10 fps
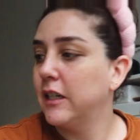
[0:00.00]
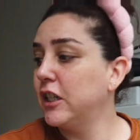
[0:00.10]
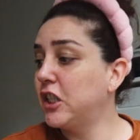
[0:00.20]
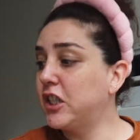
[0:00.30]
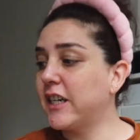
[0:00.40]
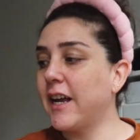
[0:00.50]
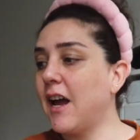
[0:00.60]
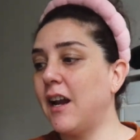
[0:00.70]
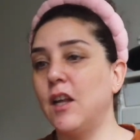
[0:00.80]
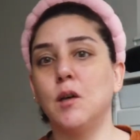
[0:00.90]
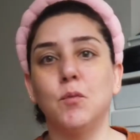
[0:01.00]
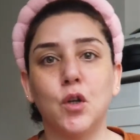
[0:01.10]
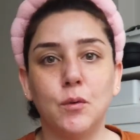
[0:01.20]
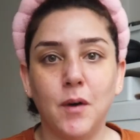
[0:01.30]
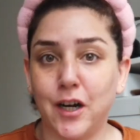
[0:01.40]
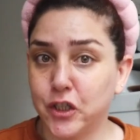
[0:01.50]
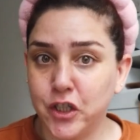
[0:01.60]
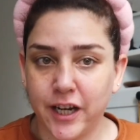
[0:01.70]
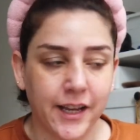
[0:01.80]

Işık ayarlayamıyorum, açı